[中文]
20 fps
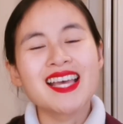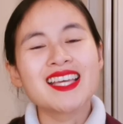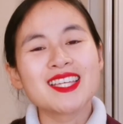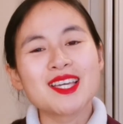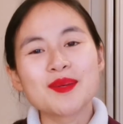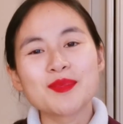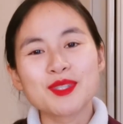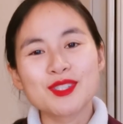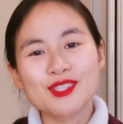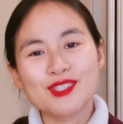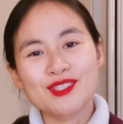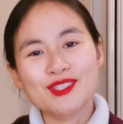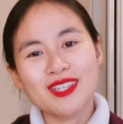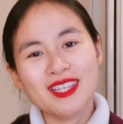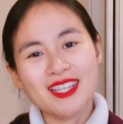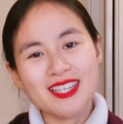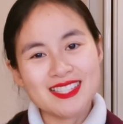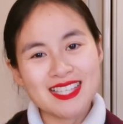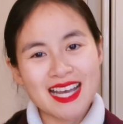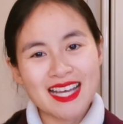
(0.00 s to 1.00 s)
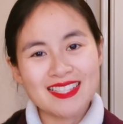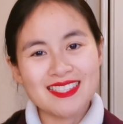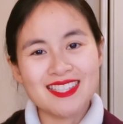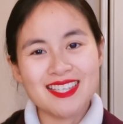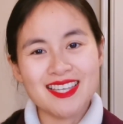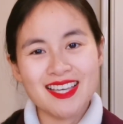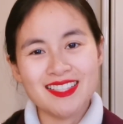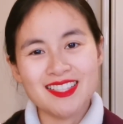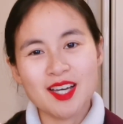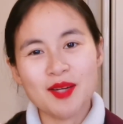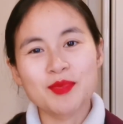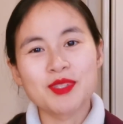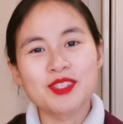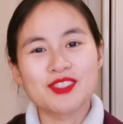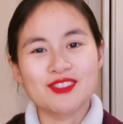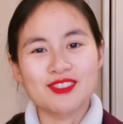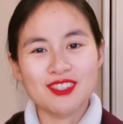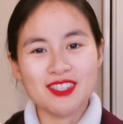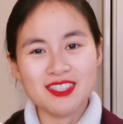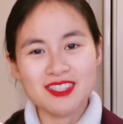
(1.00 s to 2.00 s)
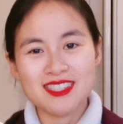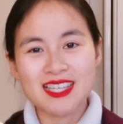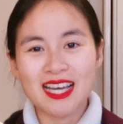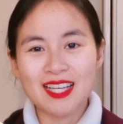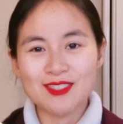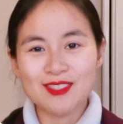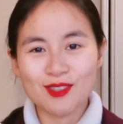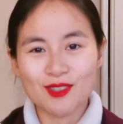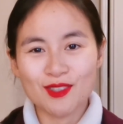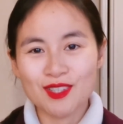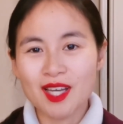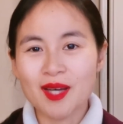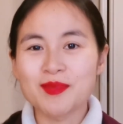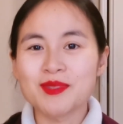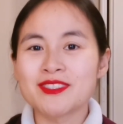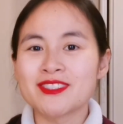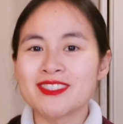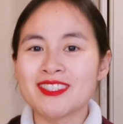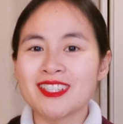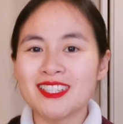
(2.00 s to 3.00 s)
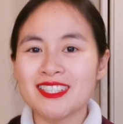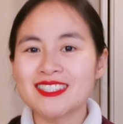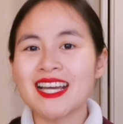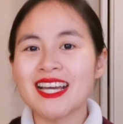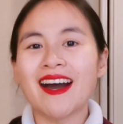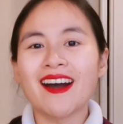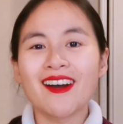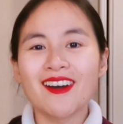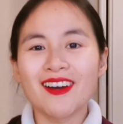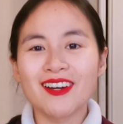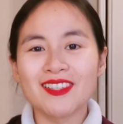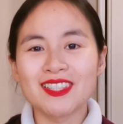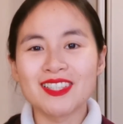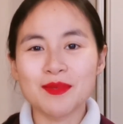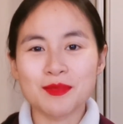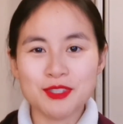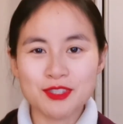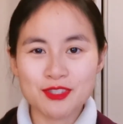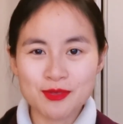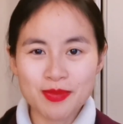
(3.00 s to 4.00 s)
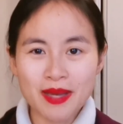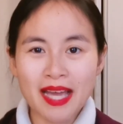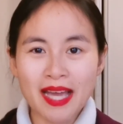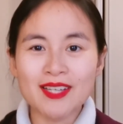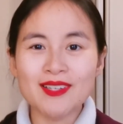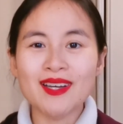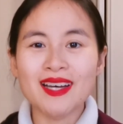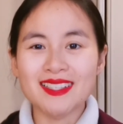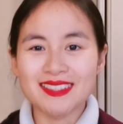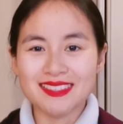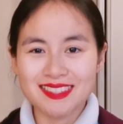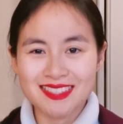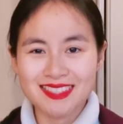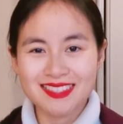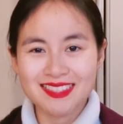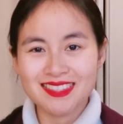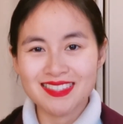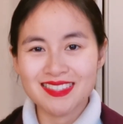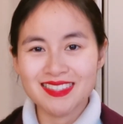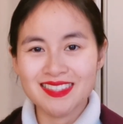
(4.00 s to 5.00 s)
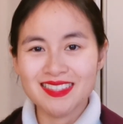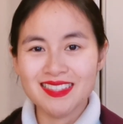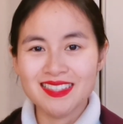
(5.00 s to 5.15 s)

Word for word: 要么是例假前，要么是例假中，要么是例假后，要么是排卵期，